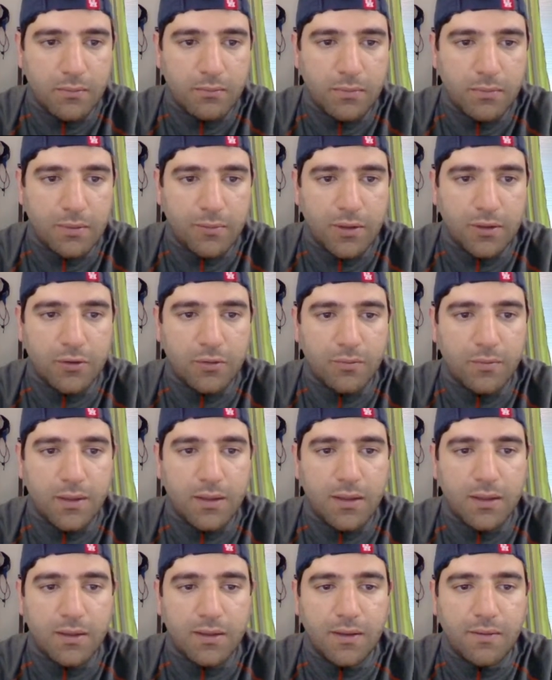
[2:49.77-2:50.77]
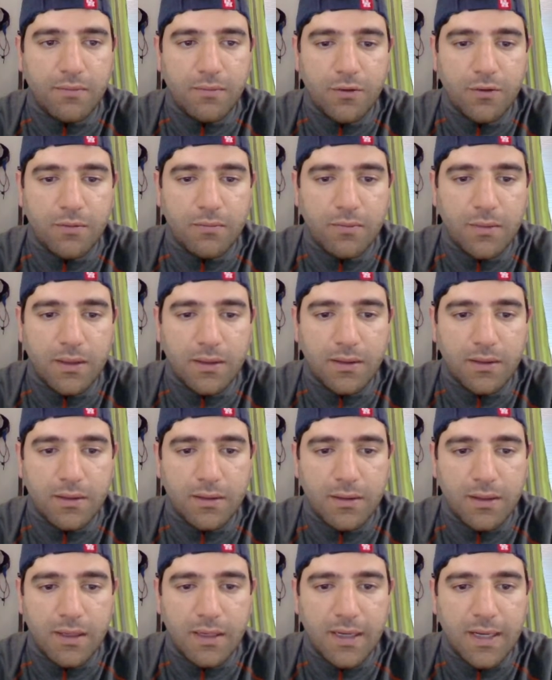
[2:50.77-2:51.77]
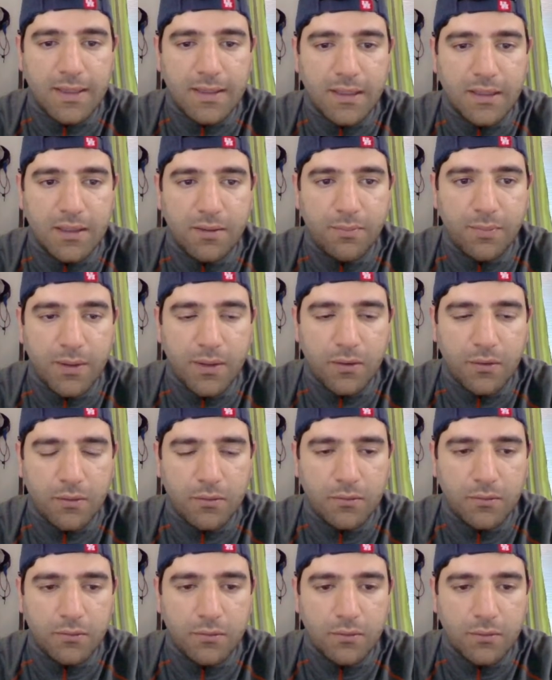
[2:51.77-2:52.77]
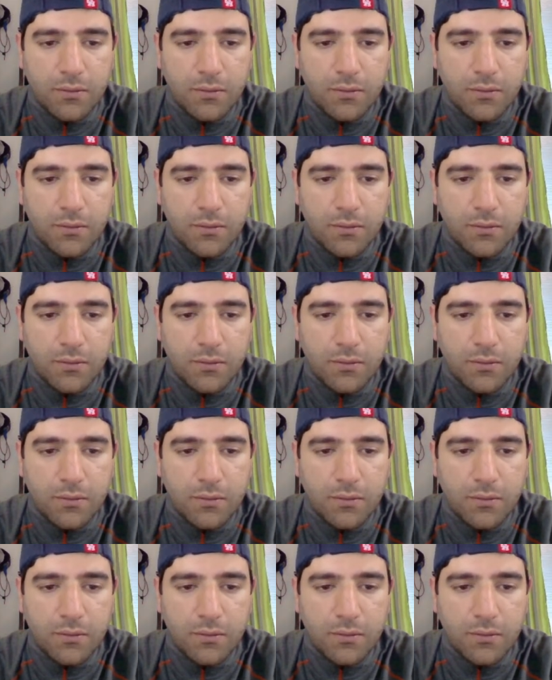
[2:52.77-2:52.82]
Vamos a tomar de esta forma. Él gana este peón.